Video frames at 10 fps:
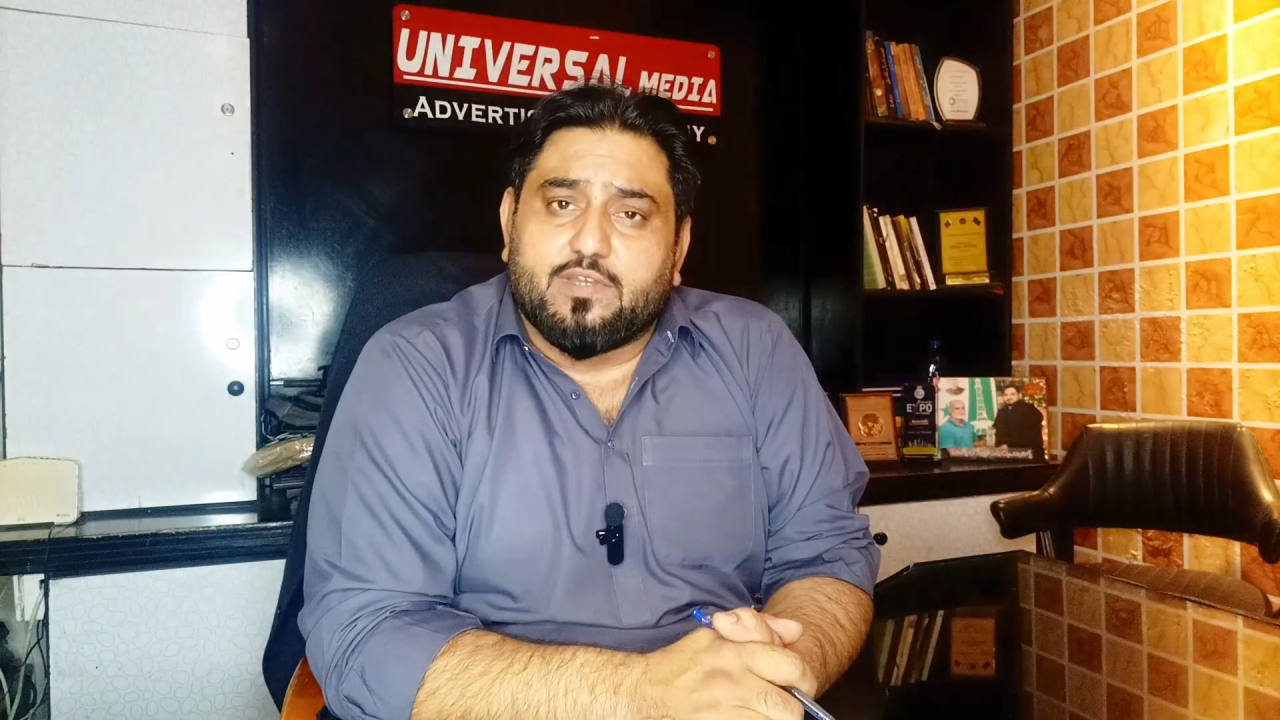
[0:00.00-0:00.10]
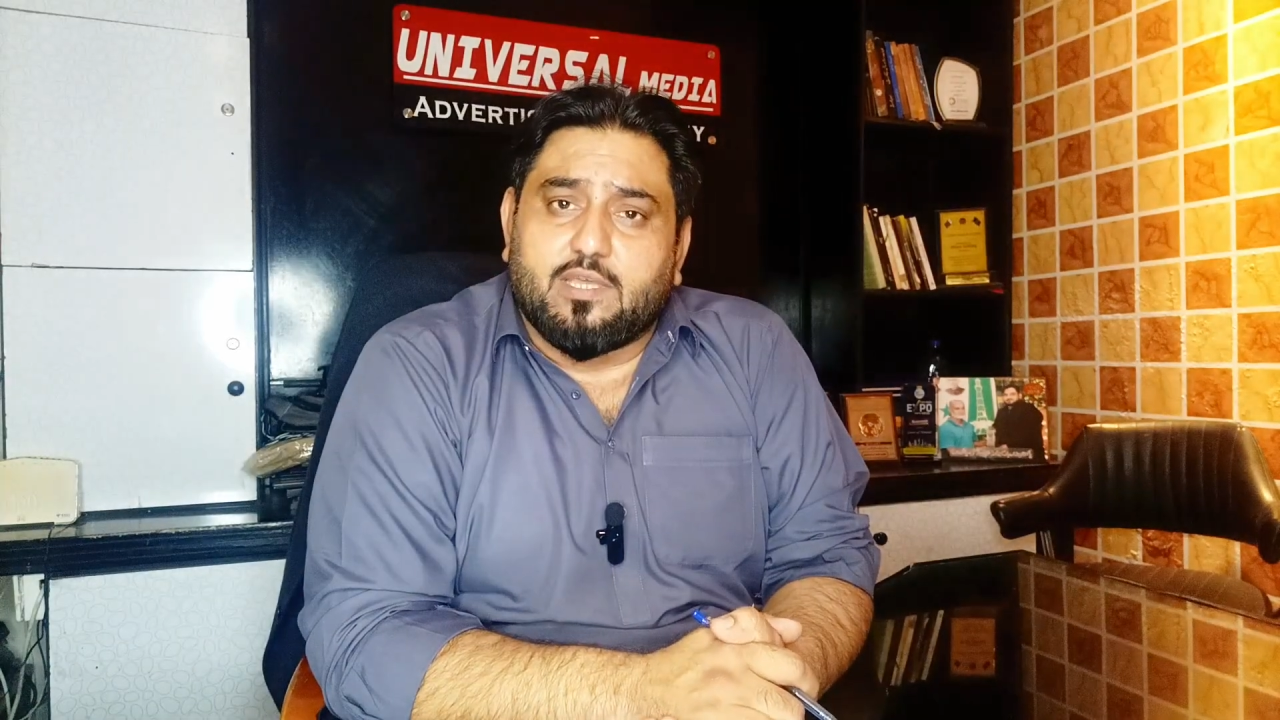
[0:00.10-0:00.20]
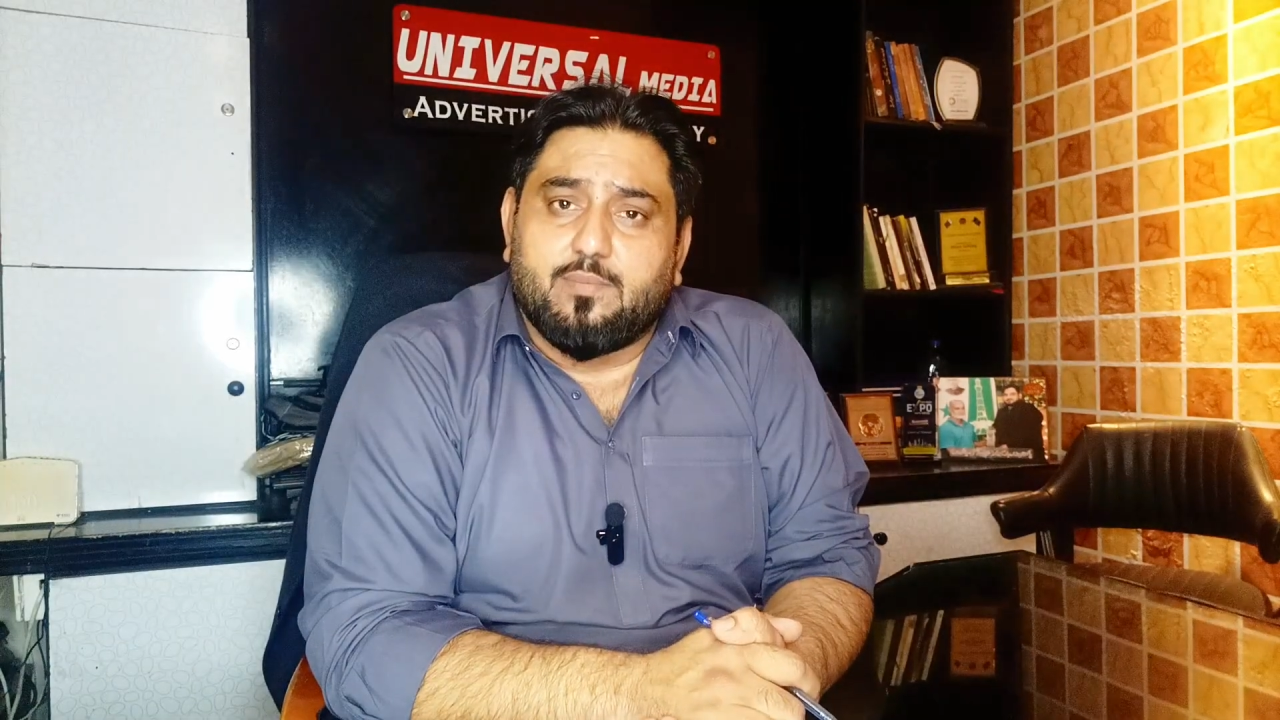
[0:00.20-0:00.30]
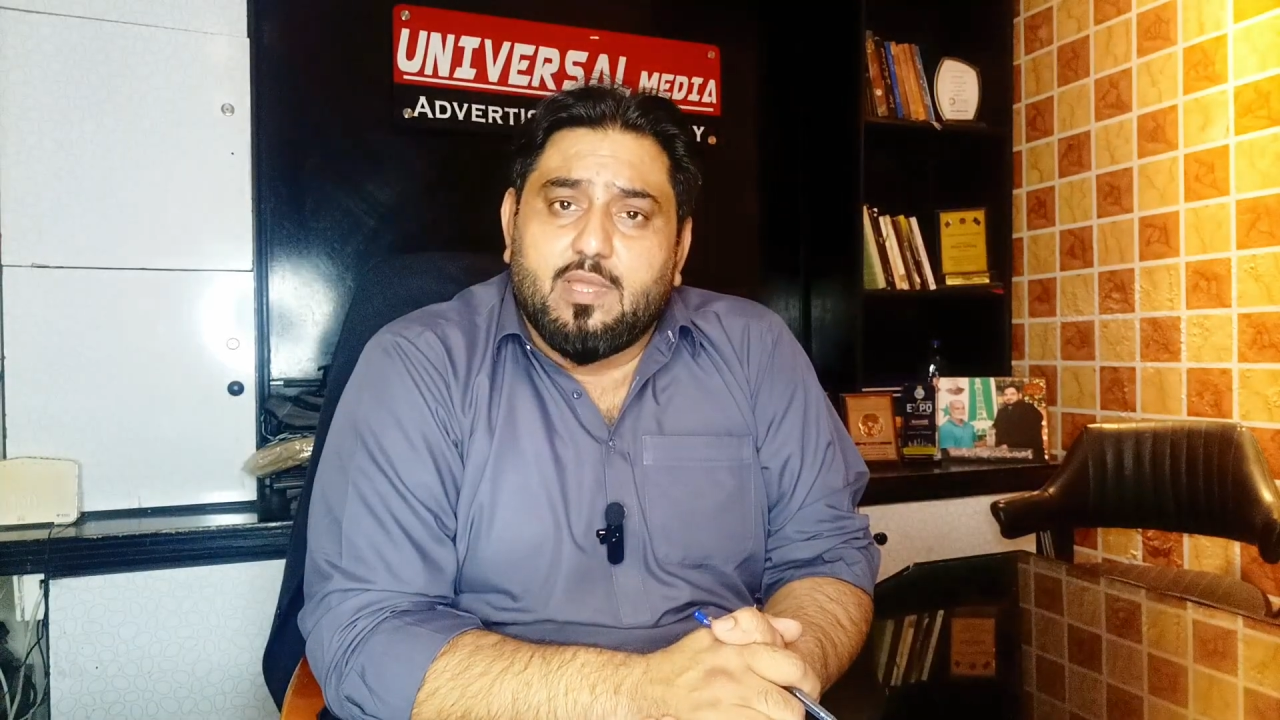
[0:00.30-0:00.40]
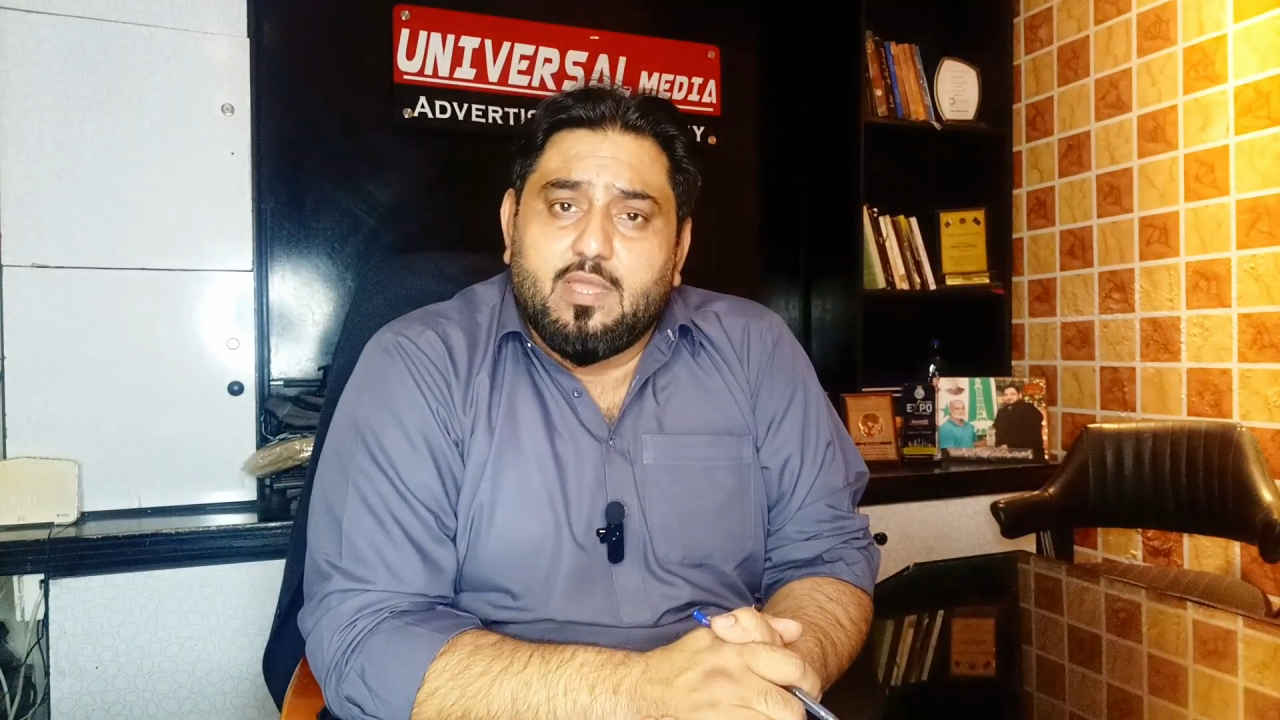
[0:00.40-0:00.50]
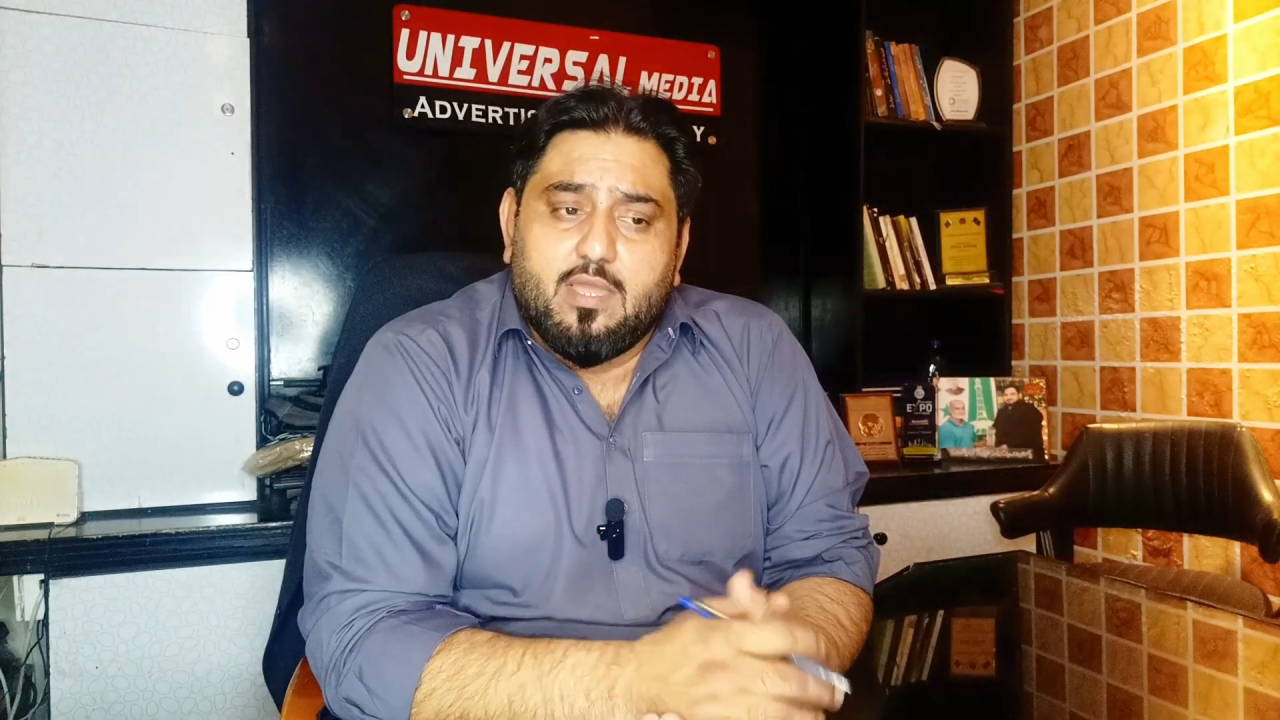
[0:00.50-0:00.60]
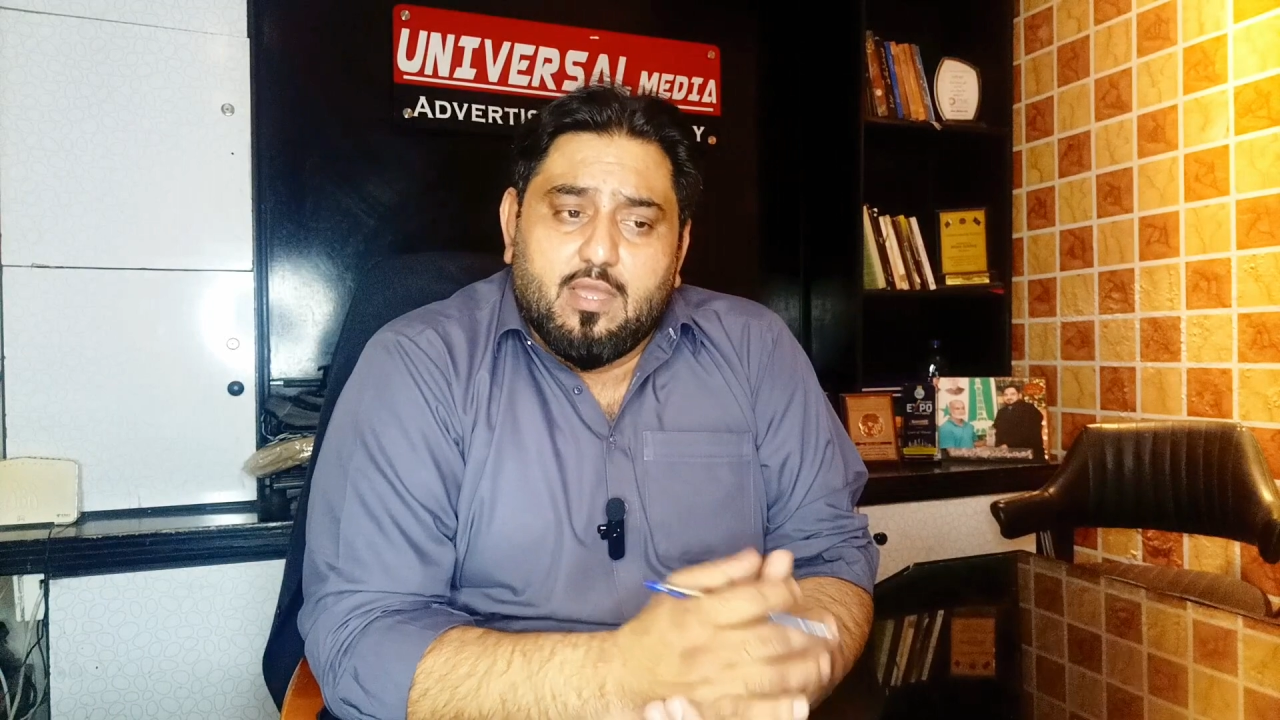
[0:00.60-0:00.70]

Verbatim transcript: उस वक्त हम